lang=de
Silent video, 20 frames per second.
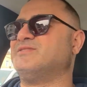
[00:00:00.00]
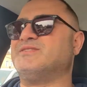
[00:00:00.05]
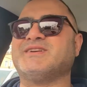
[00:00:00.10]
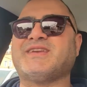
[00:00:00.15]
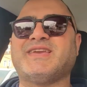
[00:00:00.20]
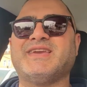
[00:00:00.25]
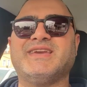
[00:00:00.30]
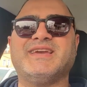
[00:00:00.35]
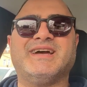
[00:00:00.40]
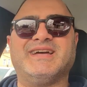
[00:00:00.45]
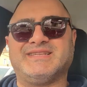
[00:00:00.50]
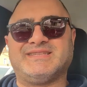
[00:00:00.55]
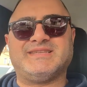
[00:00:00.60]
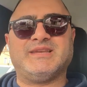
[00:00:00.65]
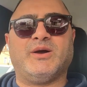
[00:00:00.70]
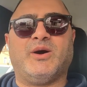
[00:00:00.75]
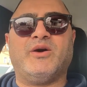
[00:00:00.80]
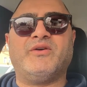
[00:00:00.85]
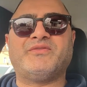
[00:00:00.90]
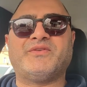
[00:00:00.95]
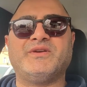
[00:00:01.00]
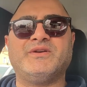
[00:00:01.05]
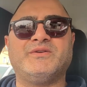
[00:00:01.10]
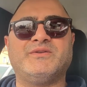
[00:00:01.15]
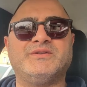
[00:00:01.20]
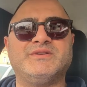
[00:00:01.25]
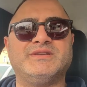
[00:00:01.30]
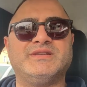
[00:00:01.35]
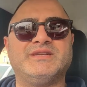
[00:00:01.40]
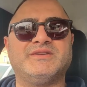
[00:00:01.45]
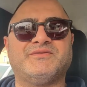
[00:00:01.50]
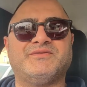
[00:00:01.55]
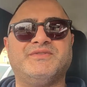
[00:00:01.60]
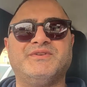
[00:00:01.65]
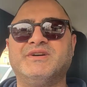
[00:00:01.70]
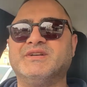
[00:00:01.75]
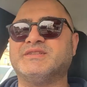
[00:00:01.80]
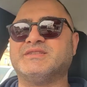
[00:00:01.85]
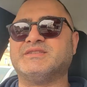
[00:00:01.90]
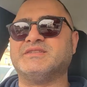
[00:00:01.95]
Okay, hat sie aufgerundet,
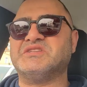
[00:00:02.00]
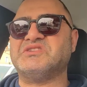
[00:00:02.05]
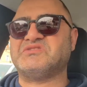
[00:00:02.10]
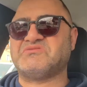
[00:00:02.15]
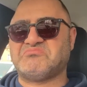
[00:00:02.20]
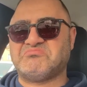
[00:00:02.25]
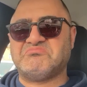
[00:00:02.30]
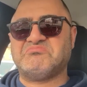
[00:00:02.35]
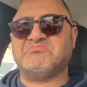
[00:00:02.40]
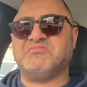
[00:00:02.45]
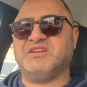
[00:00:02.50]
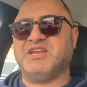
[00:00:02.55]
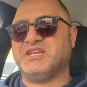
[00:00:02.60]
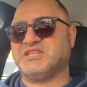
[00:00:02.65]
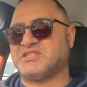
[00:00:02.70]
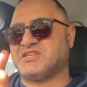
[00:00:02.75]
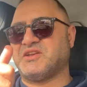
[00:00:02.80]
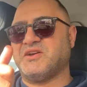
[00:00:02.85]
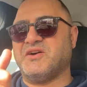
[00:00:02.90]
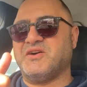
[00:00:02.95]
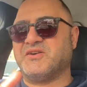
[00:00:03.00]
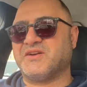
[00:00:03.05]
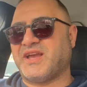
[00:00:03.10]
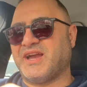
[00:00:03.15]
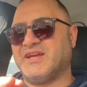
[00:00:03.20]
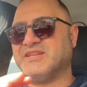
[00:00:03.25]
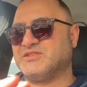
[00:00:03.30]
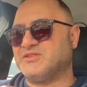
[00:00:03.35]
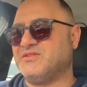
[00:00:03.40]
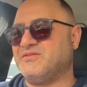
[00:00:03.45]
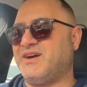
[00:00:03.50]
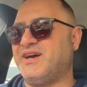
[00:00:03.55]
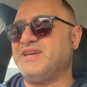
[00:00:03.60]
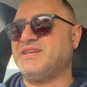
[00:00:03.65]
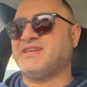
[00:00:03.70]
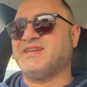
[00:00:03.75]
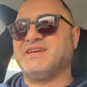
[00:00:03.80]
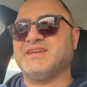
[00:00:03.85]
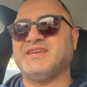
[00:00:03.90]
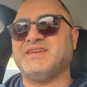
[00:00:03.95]
40. Let's go, kann so
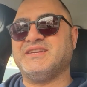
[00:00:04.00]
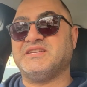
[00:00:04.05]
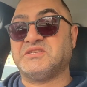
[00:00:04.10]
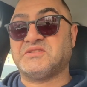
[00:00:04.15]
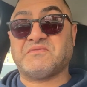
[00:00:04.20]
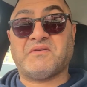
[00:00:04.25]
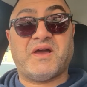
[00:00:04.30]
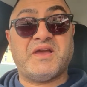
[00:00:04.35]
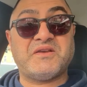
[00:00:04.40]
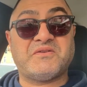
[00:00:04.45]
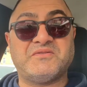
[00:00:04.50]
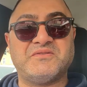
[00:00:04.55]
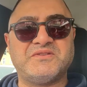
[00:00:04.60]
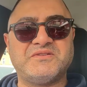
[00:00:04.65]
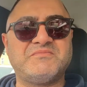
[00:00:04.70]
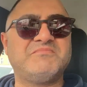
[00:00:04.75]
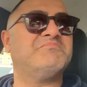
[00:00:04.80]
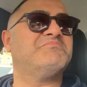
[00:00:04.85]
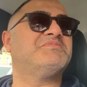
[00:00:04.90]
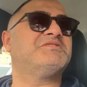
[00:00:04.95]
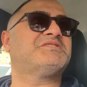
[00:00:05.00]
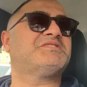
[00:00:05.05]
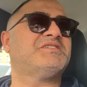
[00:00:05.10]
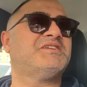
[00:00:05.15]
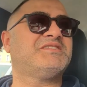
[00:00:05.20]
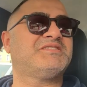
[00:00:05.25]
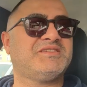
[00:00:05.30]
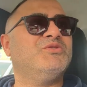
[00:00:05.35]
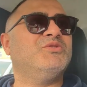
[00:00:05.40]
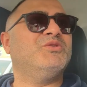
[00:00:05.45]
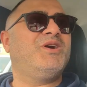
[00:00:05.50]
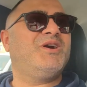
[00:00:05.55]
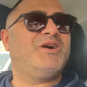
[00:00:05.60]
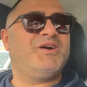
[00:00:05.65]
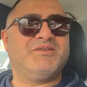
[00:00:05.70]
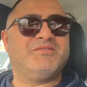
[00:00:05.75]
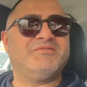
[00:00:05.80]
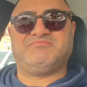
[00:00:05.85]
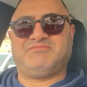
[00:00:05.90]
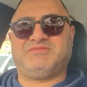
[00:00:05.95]
weitergehen. Zwei Kunden bis jetzt.
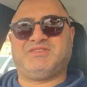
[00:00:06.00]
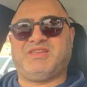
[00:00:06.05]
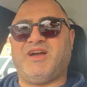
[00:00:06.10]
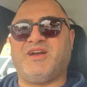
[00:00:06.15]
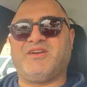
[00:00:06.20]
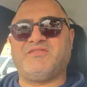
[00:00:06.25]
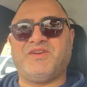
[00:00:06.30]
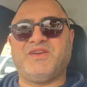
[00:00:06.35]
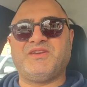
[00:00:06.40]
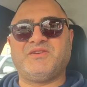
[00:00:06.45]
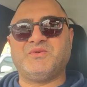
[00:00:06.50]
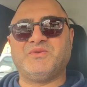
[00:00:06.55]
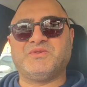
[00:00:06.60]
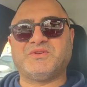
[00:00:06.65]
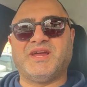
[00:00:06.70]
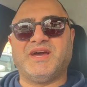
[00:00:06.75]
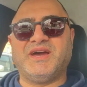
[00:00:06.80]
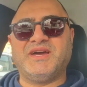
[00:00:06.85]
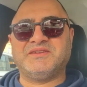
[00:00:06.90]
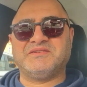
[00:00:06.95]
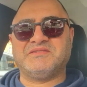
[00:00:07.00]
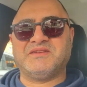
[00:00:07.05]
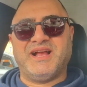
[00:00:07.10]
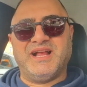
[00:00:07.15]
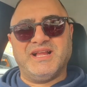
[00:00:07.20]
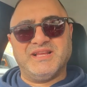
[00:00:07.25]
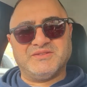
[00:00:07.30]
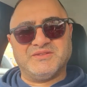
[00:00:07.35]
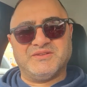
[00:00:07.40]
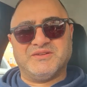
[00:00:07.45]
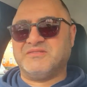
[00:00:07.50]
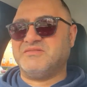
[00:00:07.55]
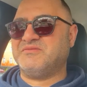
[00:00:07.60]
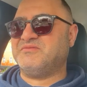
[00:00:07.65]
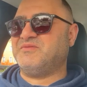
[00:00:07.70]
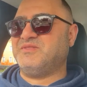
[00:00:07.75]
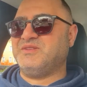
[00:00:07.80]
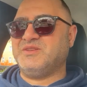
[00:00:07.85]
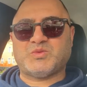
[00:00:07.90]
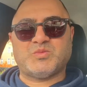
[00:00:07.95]
Ja, Tag fängt gut an. Also,
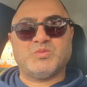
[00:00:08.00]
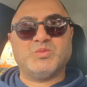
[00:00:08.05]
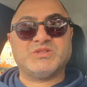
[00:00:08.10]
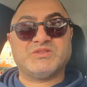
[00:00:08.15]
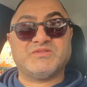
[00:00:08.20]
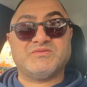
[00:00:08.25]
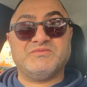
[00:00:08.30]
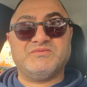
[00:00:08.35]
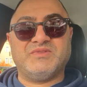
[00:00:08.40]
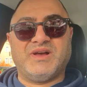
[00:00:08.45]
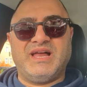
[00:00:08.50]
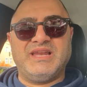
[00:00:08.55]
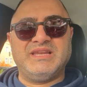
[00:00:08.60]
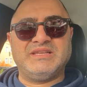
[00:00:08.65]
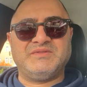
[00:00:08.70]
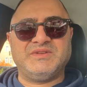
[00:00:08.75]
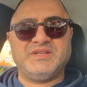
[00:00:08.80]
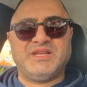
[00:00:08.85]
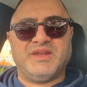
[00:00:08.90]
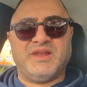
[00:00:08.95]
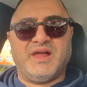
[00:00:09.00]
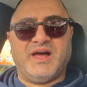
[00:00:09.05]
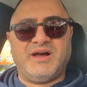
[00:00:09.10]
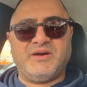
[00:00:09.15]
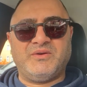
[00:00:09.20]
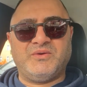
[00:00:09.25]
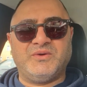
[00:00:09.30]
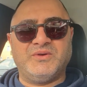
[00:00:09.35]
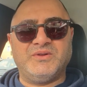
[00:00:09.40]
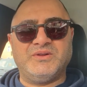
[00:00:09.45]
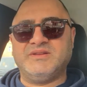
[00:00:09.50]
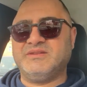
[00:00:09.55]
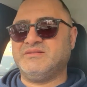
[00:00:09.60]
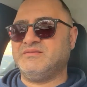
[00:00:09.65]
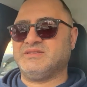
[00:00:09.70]
ich muss alles wieder nachholen.